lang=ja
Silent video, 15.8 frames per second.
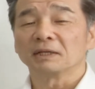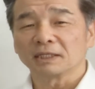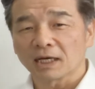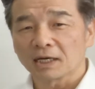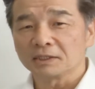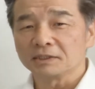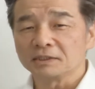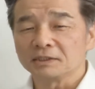まあ、
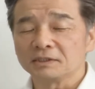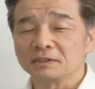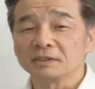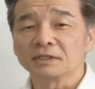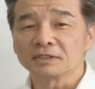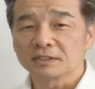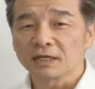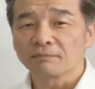ない
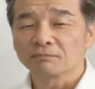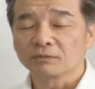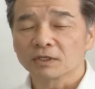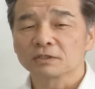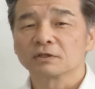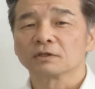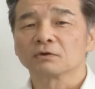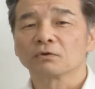んですね
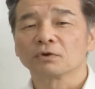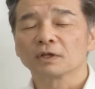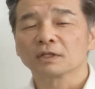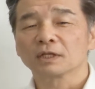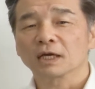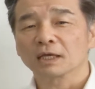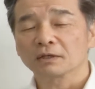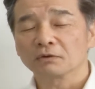ですのでこれ
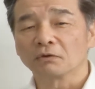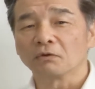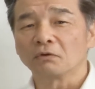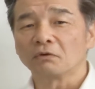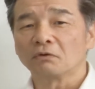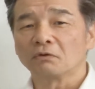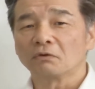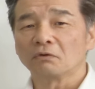だけ
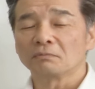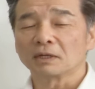の、